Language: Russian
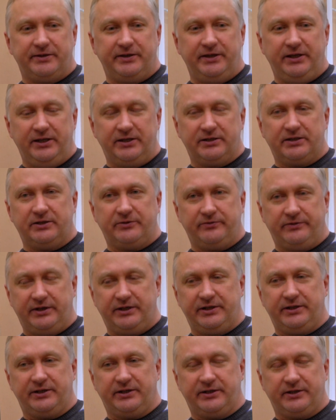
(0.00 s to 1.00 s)
не
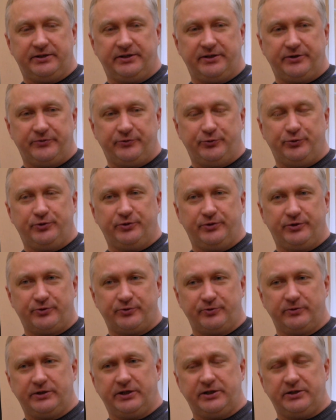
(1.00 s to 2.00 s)
давало того
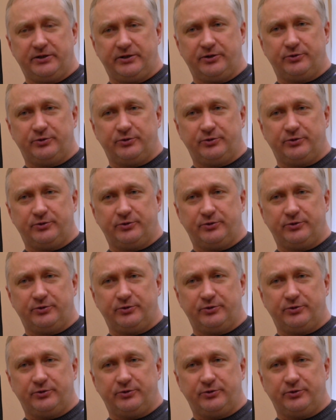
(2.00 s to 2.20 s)
результата,